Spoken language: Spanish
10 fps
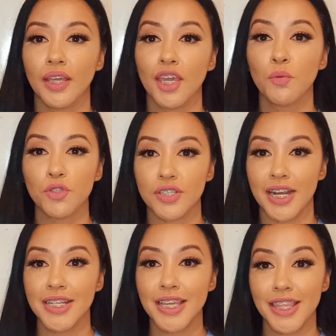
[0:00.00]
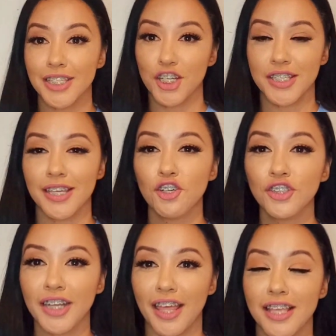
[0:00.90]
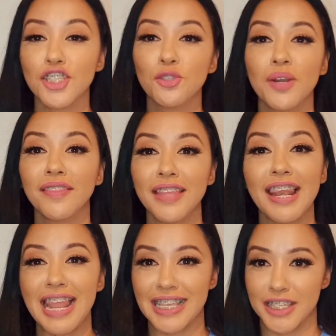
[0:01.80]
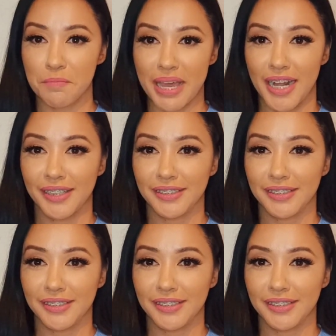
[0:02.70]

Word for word: quiero mostrar las liquidaciones encontradas durante la semana.